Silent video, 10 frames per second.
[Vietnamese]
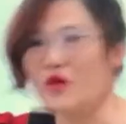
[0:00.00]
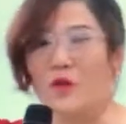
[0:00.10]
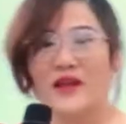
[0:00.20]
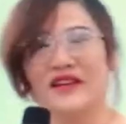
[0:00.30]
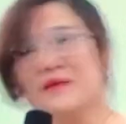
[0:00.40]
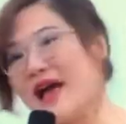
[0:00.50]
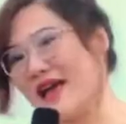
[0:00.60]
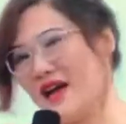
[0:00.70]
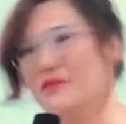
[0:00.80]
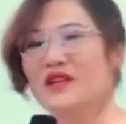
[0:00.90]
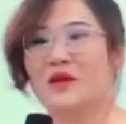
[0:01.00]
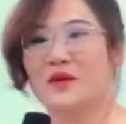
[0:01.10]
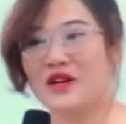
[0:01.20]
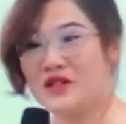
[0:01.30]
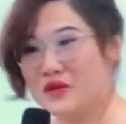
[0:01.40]
của bên thứ ba ha mình
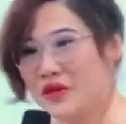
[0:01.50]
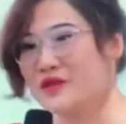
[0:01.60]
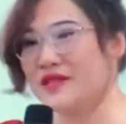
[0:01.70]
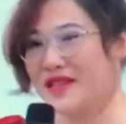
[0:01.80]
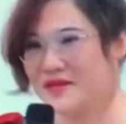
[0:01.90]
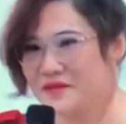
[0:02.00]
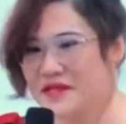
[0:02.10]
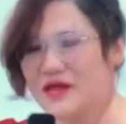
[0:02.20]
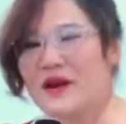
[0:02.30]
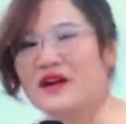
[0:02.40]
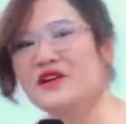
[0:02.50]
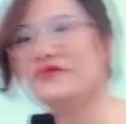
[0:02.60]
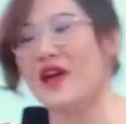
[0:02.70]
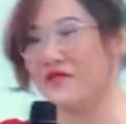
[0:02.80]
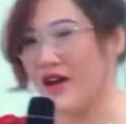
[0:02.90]
không nói new skin sau đó đưa
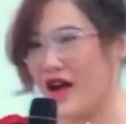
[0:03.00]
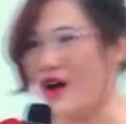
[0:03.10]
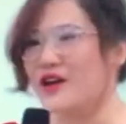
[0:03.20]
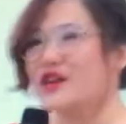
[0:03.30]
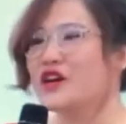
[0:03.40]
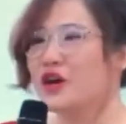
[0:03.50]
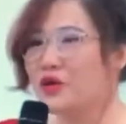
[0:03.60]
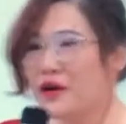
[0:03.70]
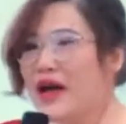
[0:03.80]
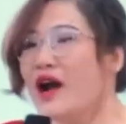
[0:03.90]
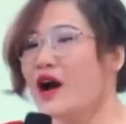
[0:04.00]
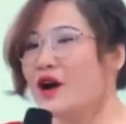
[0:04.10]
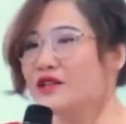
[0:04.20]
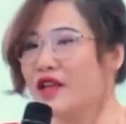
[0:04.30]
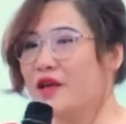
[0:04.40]
về và họ nghiên cứu
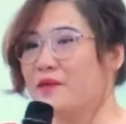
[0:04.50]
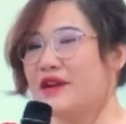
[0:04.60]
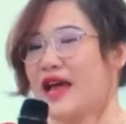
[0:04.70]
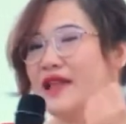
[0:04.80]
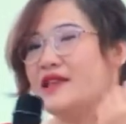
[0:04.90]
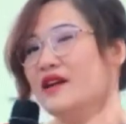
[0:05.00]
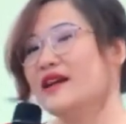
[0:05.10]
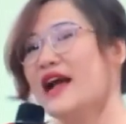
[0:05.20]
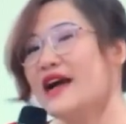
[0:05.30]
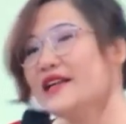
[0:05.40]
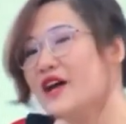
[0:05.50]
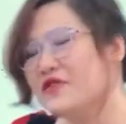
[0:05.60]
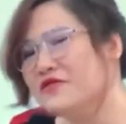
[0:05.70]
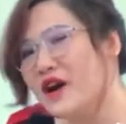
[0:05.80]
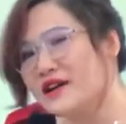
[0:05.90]
họ tìm ra những cái
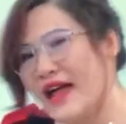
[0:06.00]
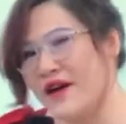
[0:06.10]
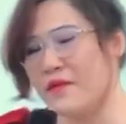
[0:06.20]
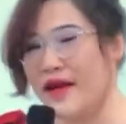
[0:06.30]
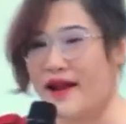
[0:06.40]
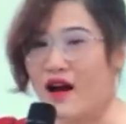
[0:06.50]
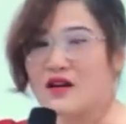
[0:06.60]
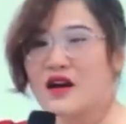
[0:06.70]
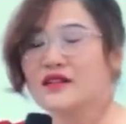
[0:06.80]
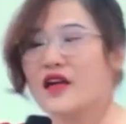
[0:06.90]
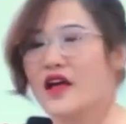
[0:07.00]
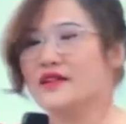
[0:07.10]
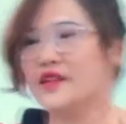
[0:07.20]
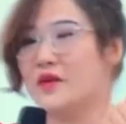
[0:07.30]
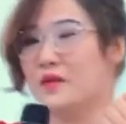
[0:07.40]
thành phần nào mà nó có thể
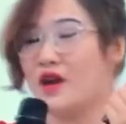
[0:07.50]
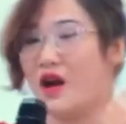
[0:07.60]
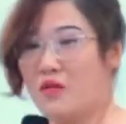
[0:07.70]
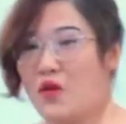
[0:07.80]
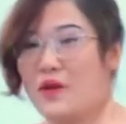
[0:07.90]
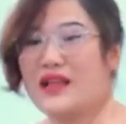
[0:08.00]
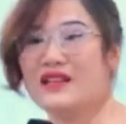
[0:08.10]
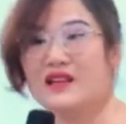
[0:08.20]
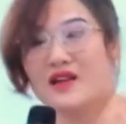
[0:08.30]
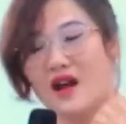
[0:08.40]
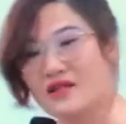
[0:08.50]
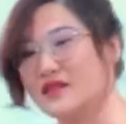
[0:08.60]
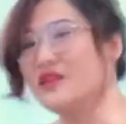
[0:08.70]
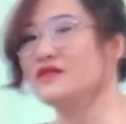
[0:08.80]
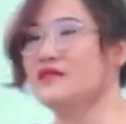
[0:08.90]
tiềm cận một cách
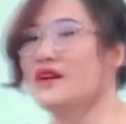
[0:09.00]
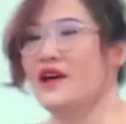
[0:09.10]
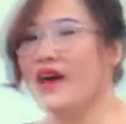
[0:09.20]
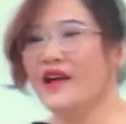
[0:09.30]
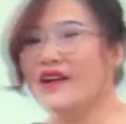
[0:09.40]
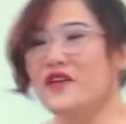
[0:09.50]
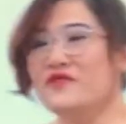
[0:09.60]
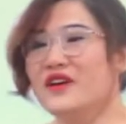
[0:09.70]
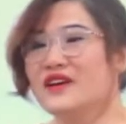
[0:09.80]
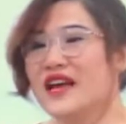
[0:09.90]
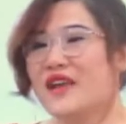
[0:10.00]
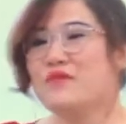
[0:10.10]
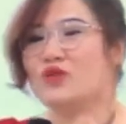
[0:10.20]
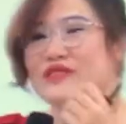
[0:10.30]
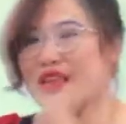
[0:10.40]
gần nhất đến với cái
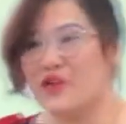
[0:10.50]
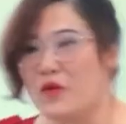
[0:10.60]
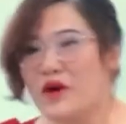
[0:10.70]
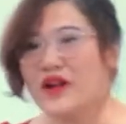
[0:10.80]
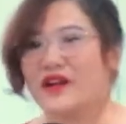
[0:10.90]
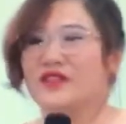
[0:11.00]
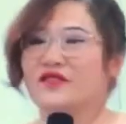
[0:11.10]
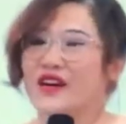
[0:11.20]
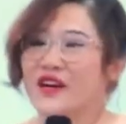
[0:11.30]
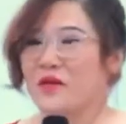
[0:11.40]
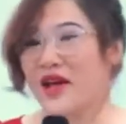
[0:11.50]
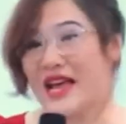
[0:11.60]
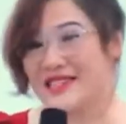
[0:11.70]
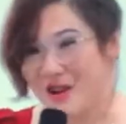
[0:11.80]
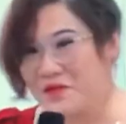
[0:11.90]
bộ gen của mình với công nghệ
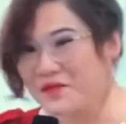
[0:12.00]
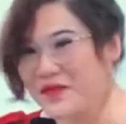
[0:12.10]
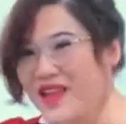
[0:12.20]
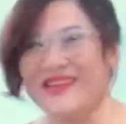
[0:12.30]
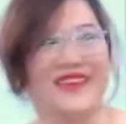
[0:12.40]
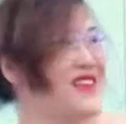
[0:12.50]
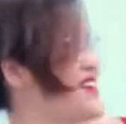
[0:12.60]
iSlock dĩ